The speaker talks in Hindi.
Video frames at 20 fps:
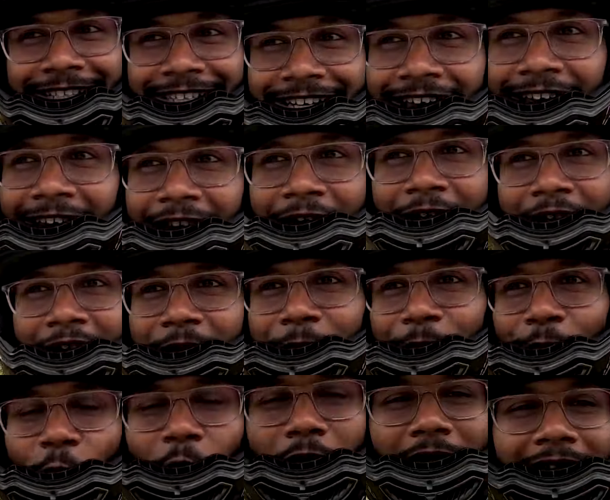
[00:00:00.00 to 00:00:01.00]
ये
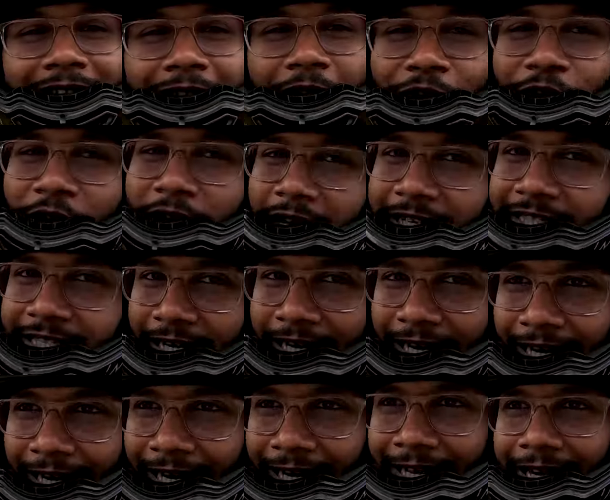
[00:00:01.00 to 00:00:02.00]
बोला जाए तो ये
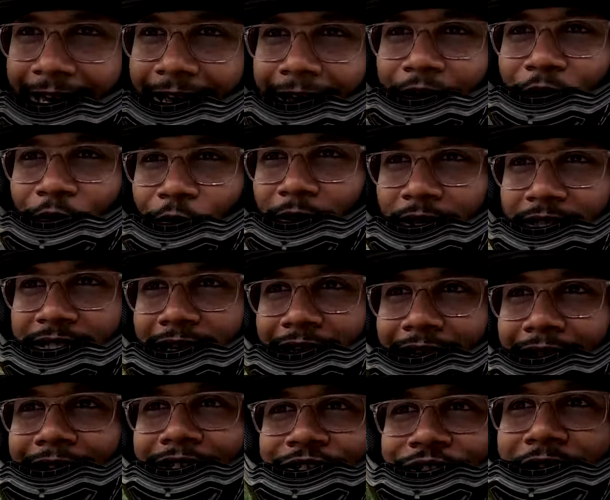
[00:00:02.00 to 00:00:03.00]
जंगल ही है क्योंकि
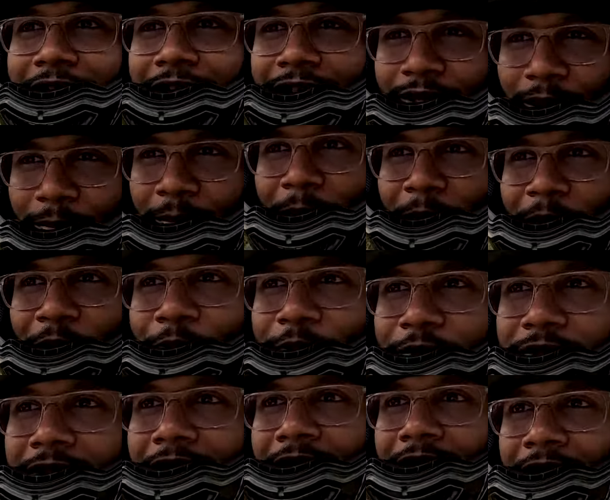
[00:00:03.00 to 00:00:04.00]
जंगल क्षेत्र में भी
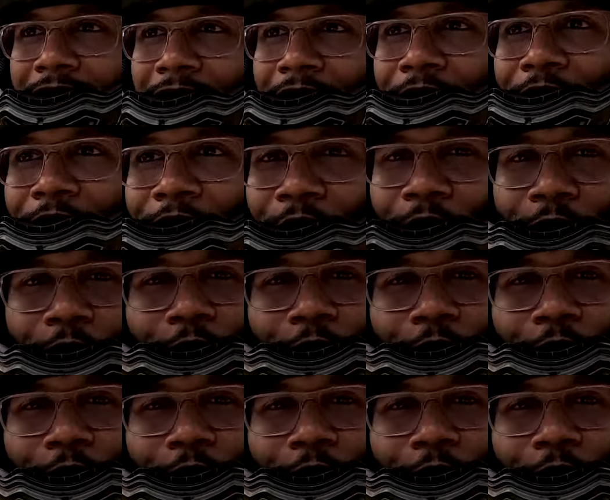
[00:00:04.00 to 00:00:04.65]
घुस रहे हैं